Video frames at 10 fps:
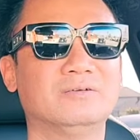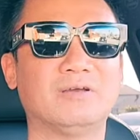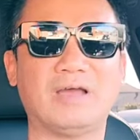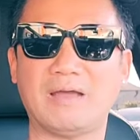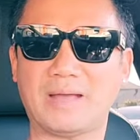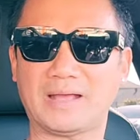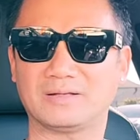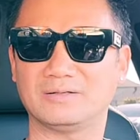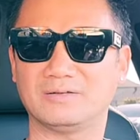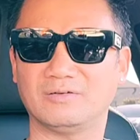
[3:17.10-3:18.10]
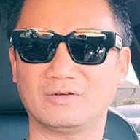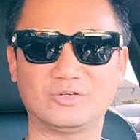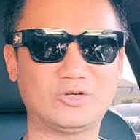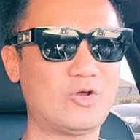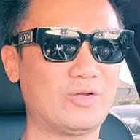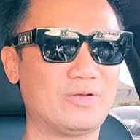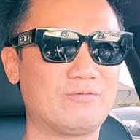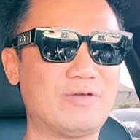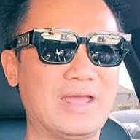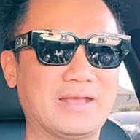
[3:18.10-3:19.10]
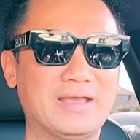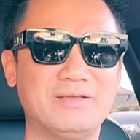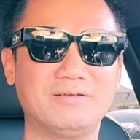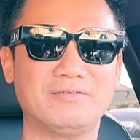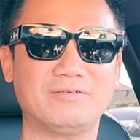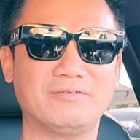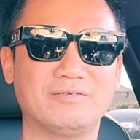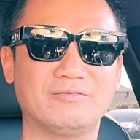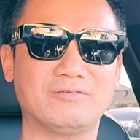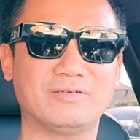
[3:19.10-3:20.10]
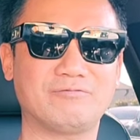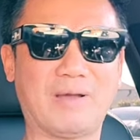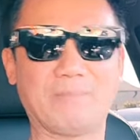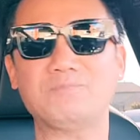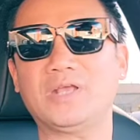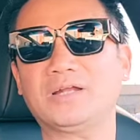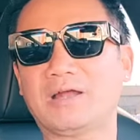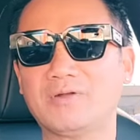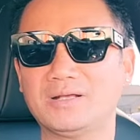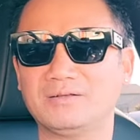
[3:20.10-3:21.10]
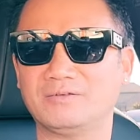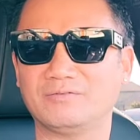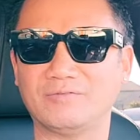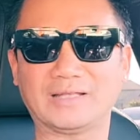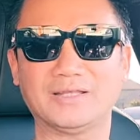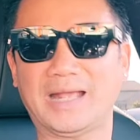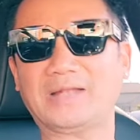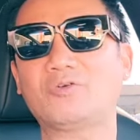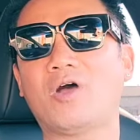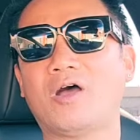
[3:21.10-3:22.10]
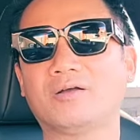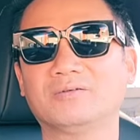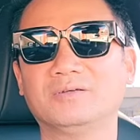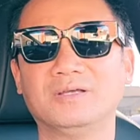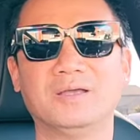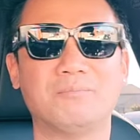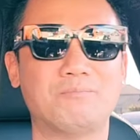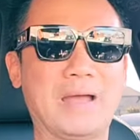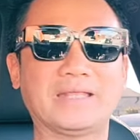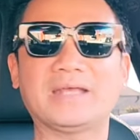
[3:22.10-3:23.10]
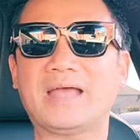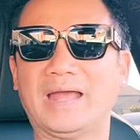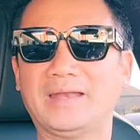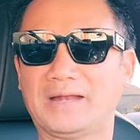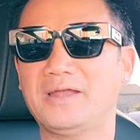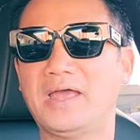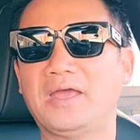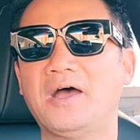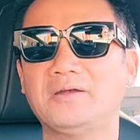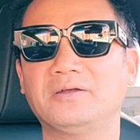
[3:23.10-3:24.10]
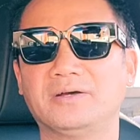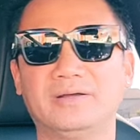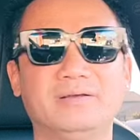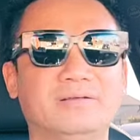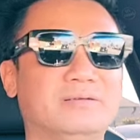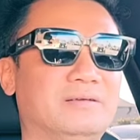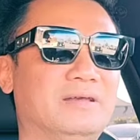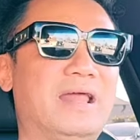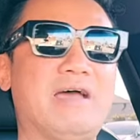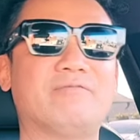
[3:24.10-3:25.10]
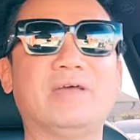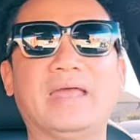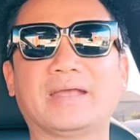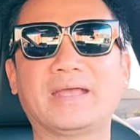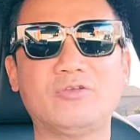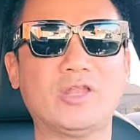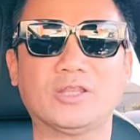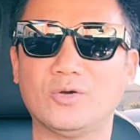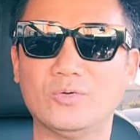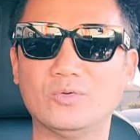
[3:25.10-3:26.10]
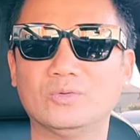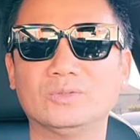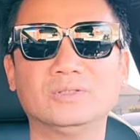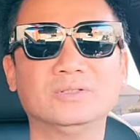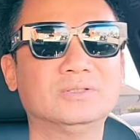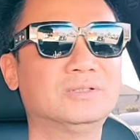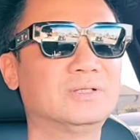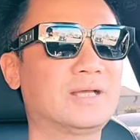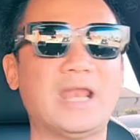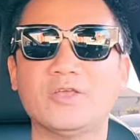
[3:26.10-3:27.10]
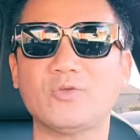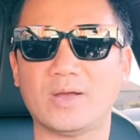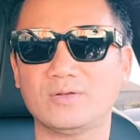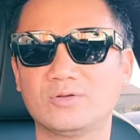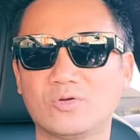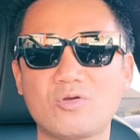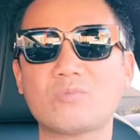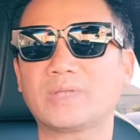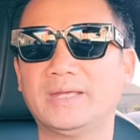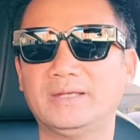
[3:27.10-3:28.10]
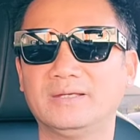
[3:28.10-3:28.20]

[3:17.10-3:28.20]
ha mà rồi về cái phẩm chất đạo đức về tư cách của họ mà thiệt hại nặng nề hơn nữa là về cái doanh thu cái lợi nhuận của công ty